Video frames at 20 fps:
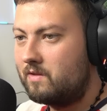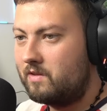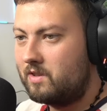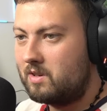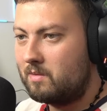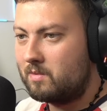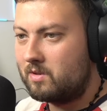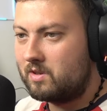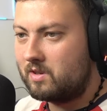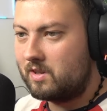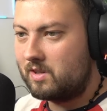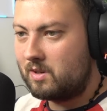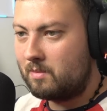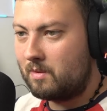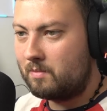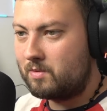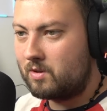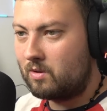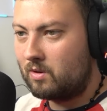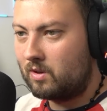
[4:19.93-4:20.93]
Oczywiście możesz je
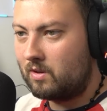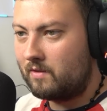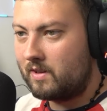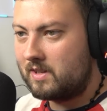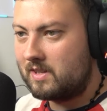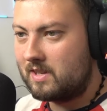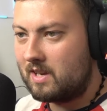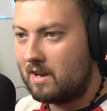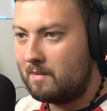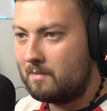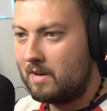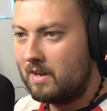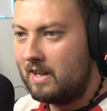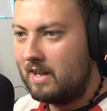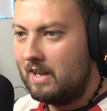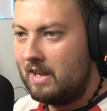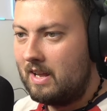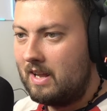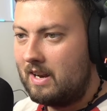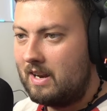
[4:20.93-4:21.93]
sobie przygotować sam.
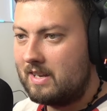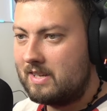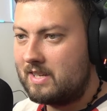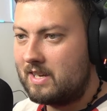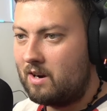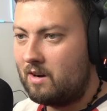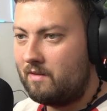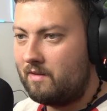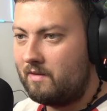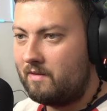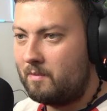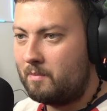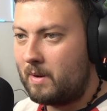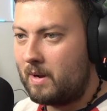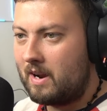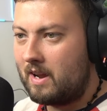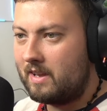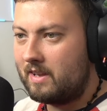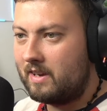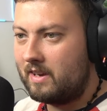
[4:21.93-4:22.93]
Laserowe
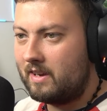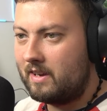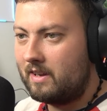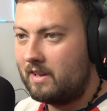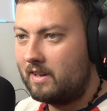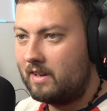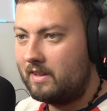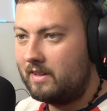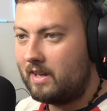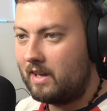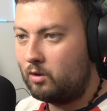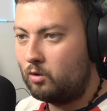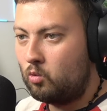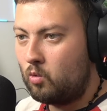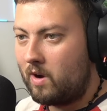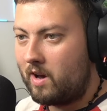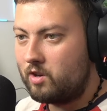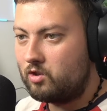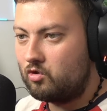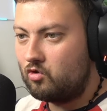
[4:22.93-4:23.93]
wypalanie
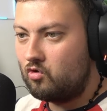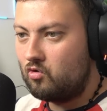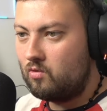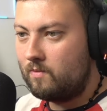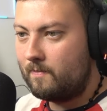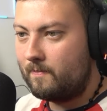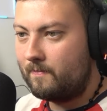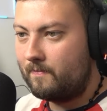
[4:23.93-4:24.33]
tatuażu.